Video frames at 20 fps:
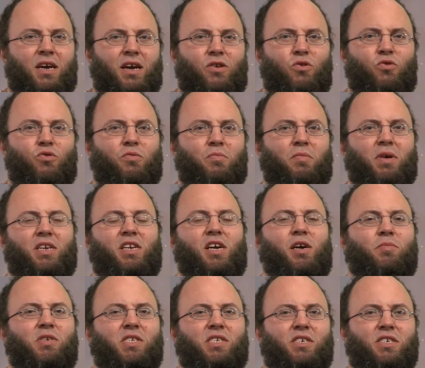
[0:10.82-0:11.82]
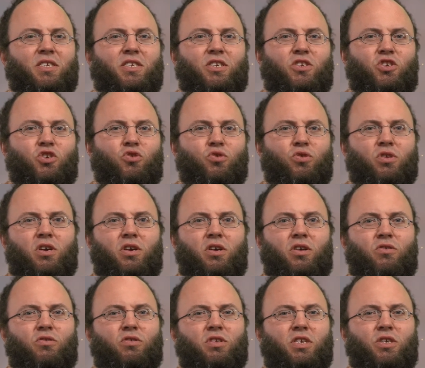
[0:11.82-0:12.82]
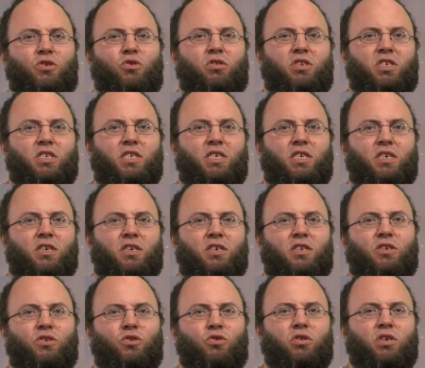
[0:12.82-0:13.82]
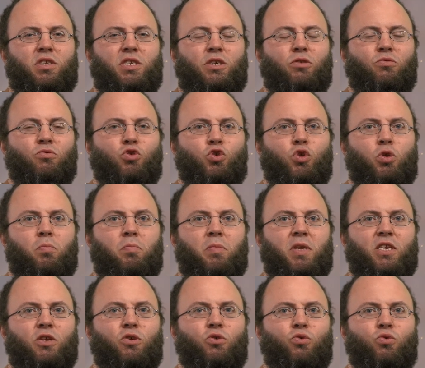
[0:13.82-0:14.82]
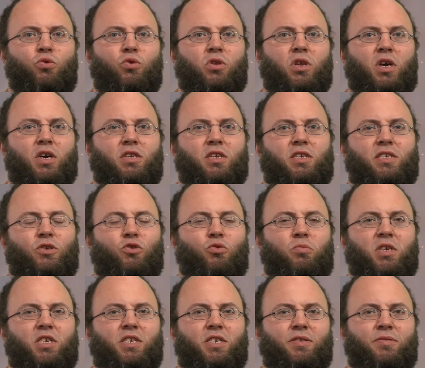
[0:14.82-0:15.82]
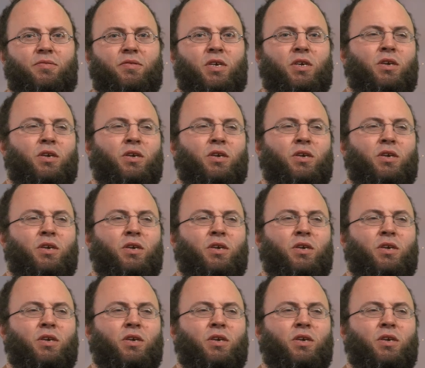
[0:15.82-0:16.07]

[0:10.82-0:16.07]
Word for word: Hallo, mein Name ist Christian Schröder und ich koordiniere das Orientierungsstudium MINT-Grün an der TU Berlin.